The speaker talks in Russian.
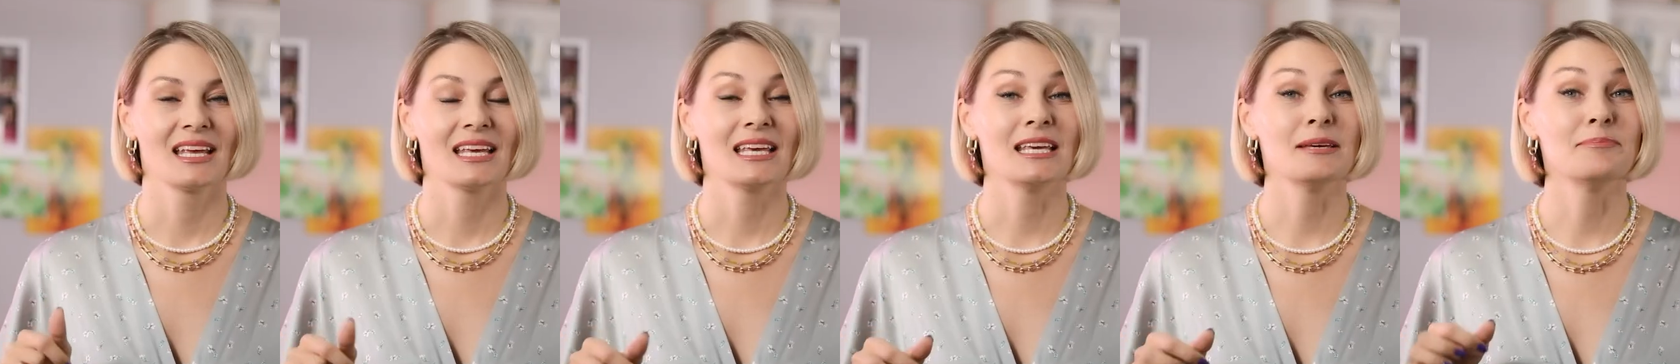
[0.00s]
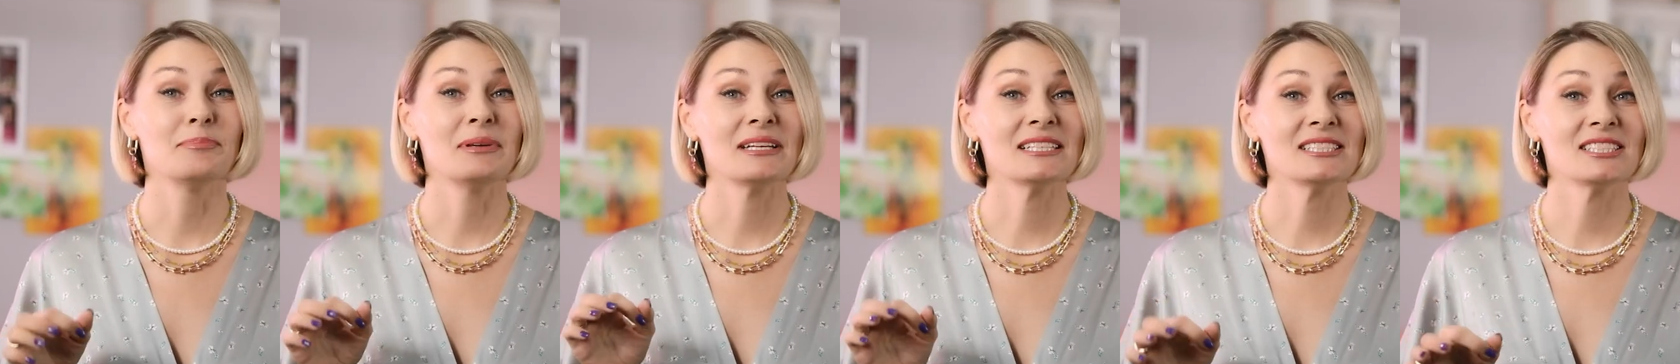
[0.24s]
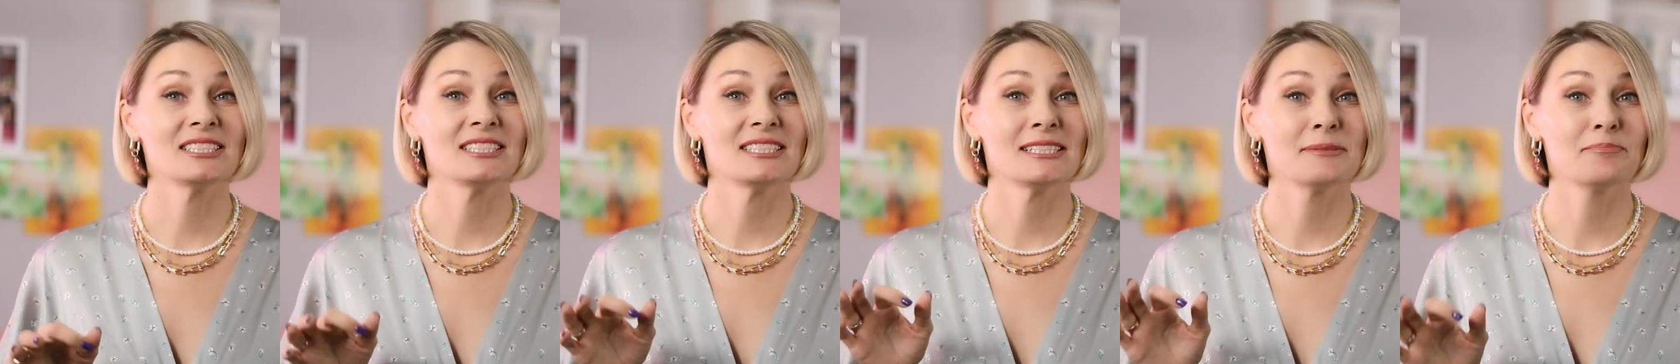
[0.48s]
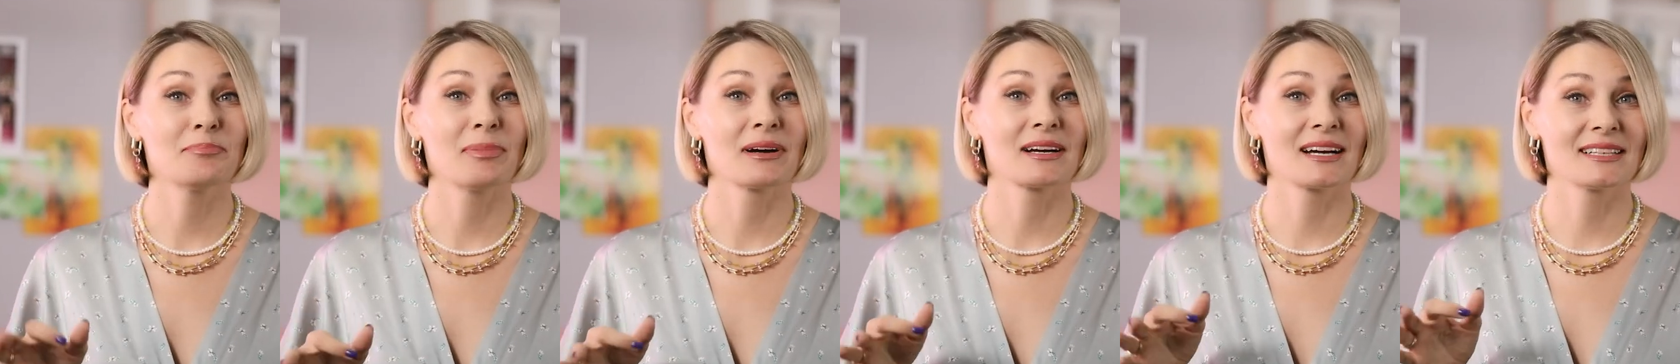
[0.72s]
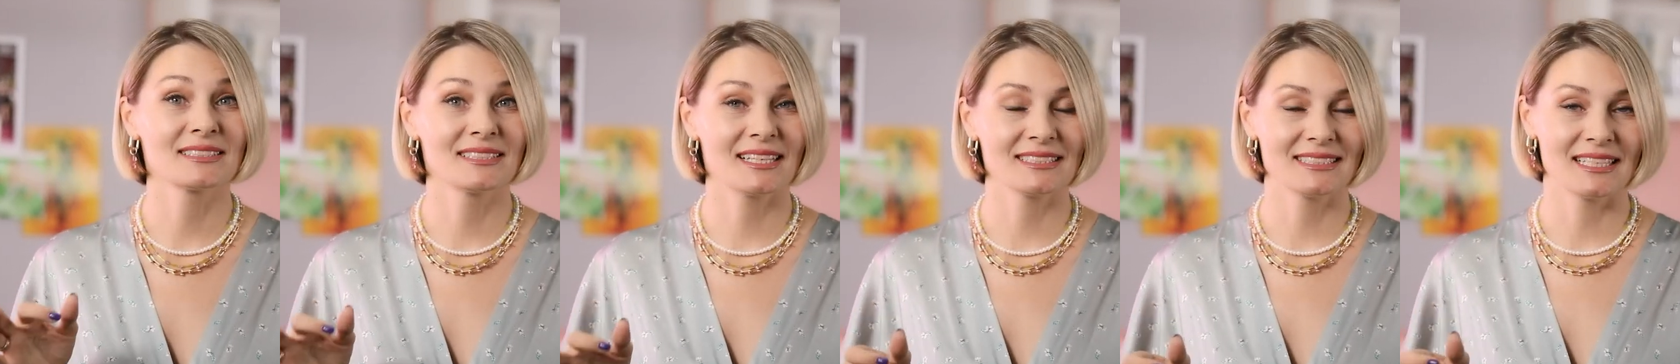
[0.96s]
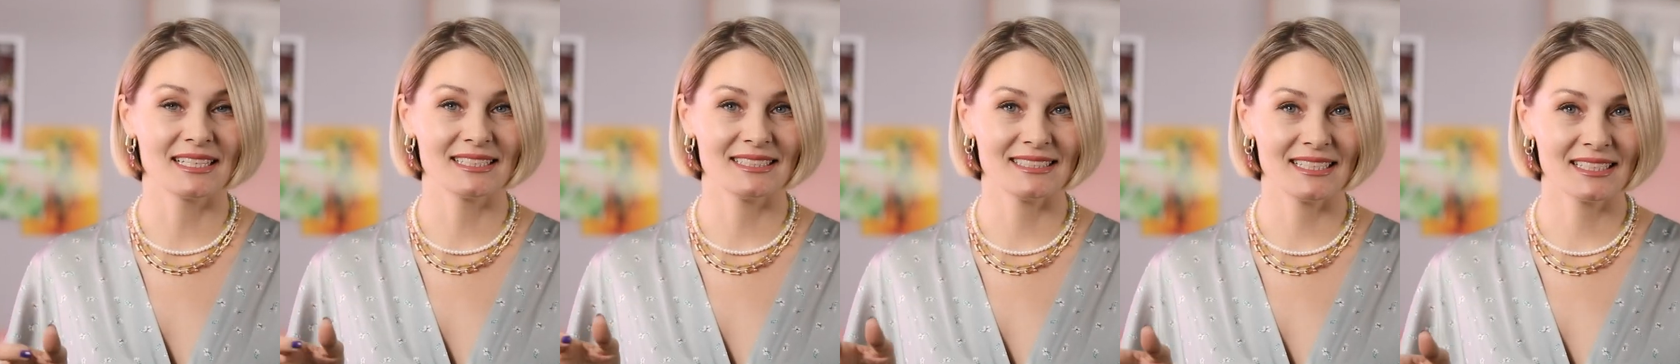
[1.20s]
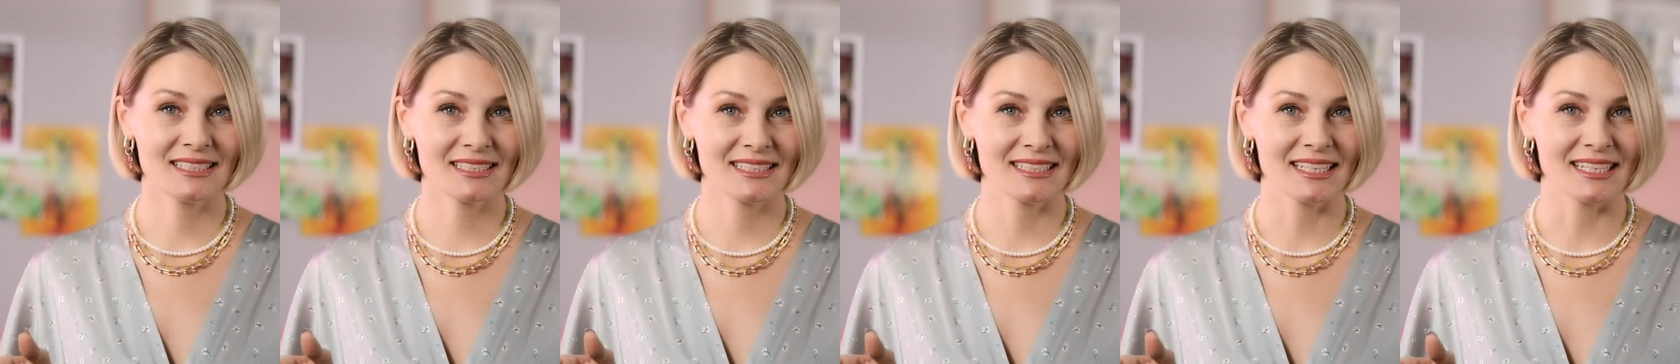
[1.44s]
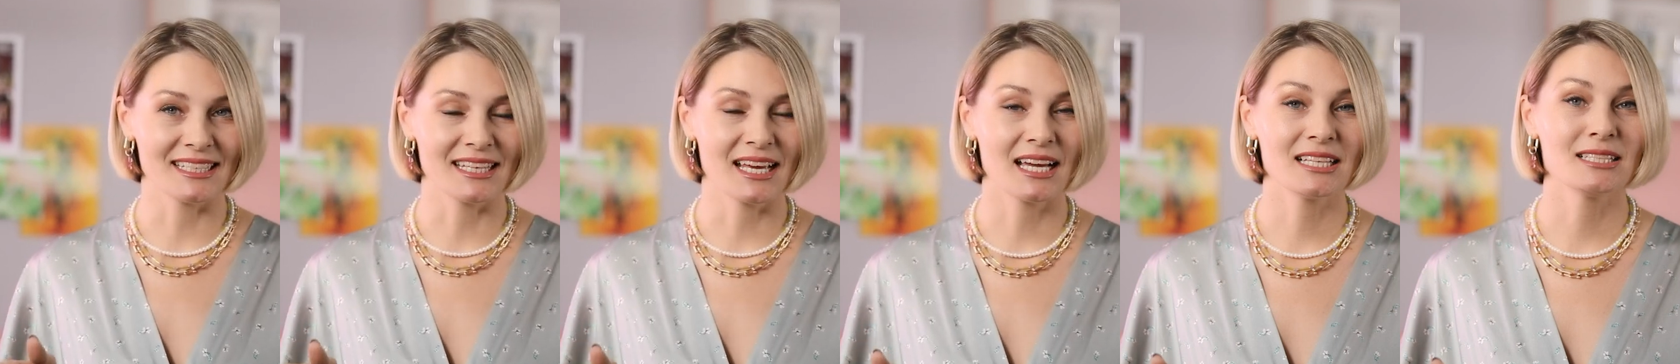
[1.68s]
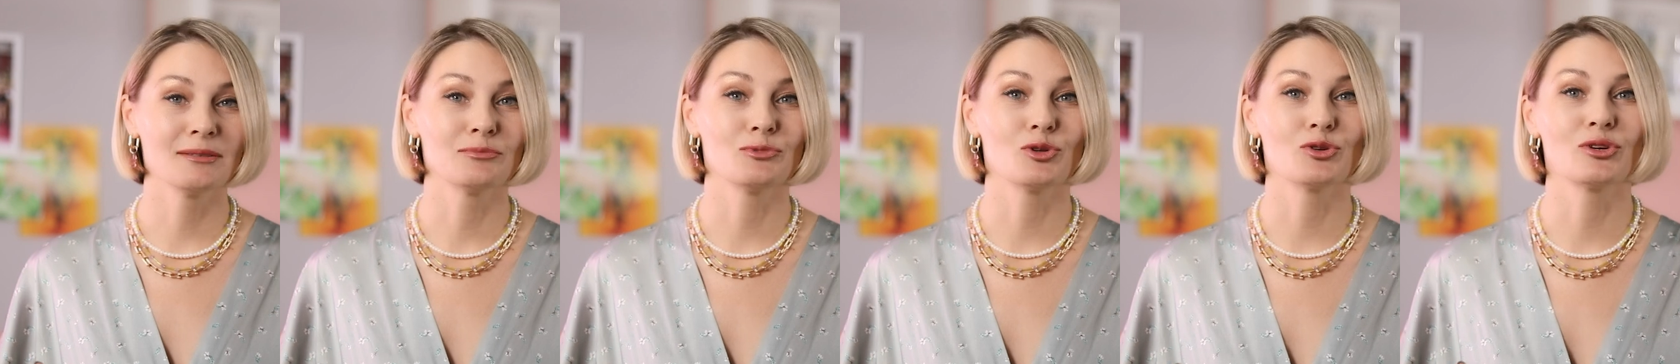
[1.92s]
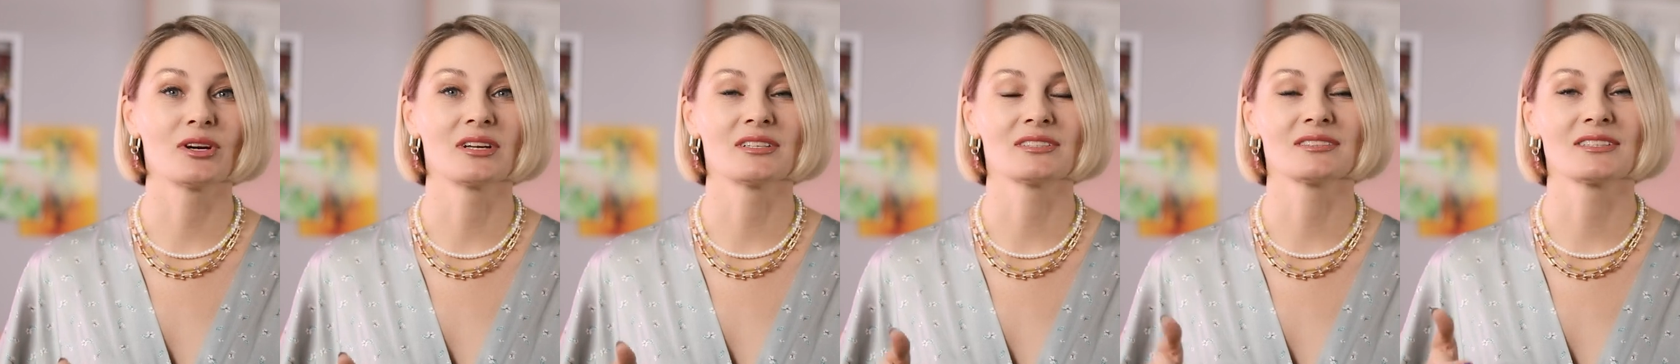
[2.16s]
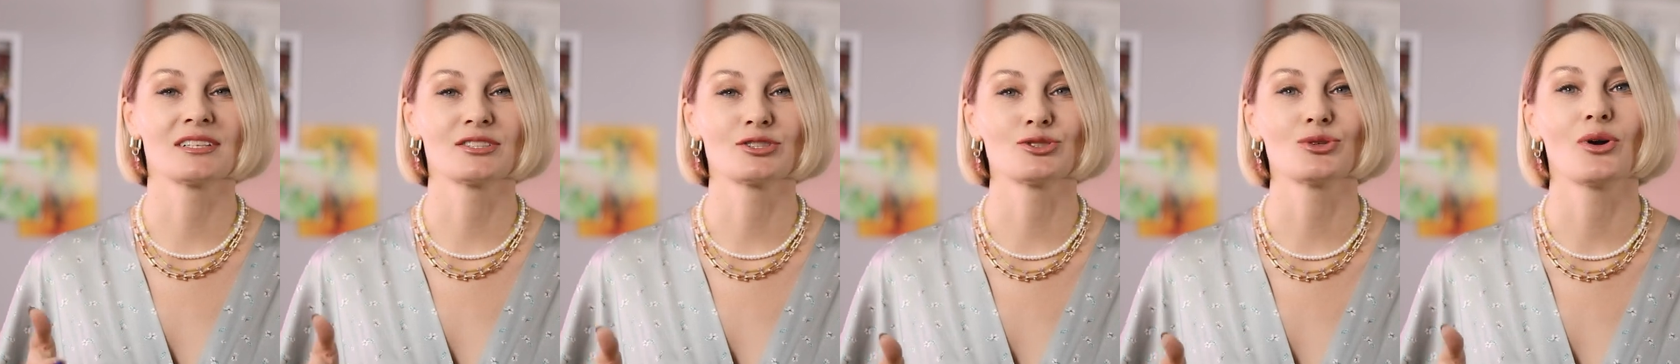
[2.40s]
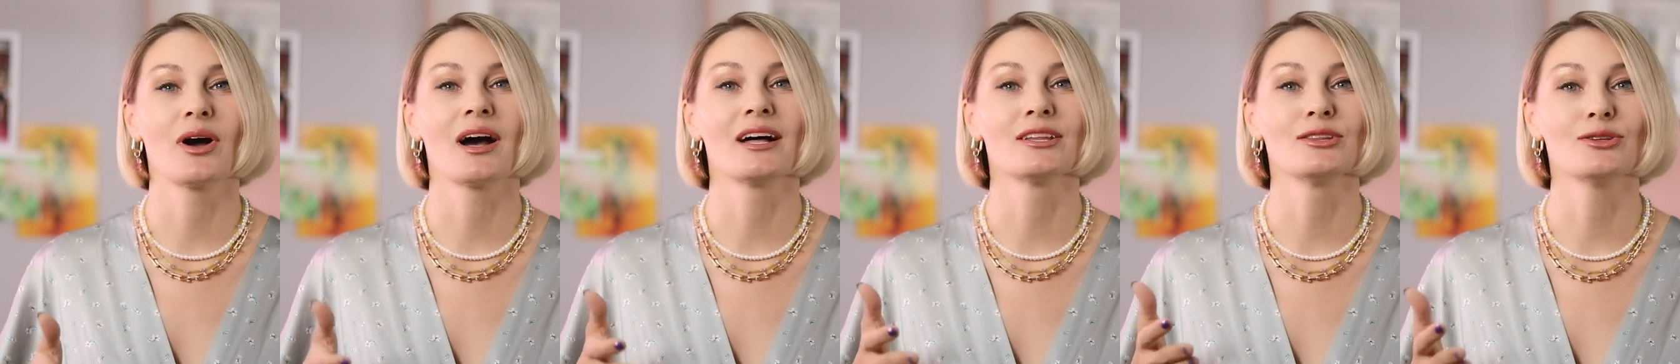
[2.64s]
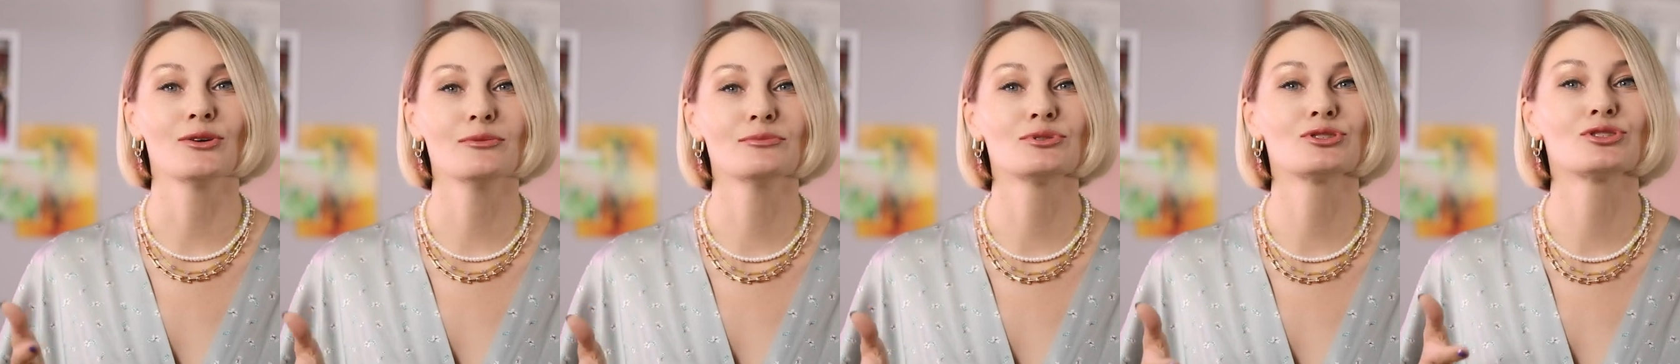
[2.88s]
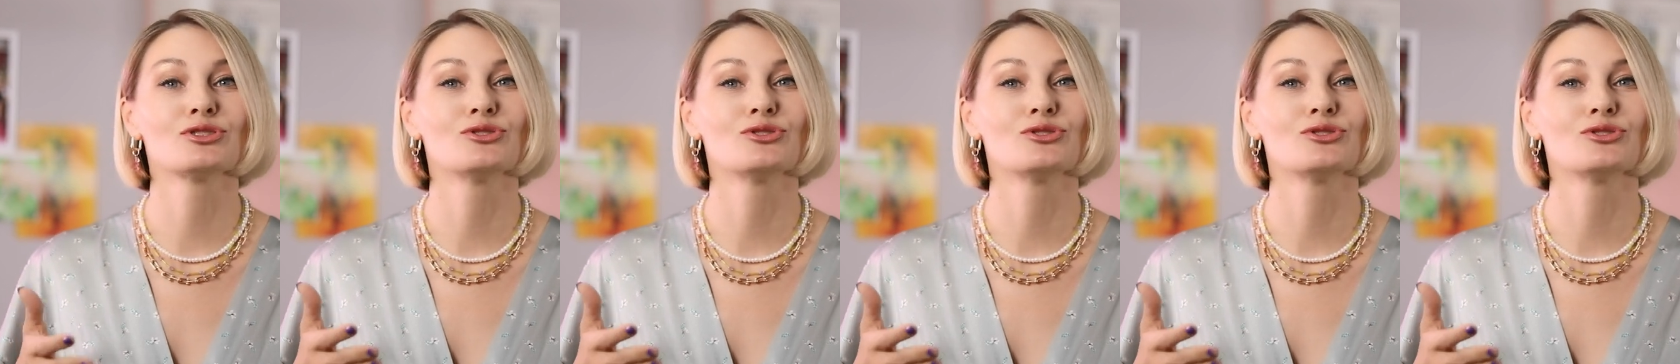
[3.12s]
И прежде чем показать оттенки, я немного расскажу о том,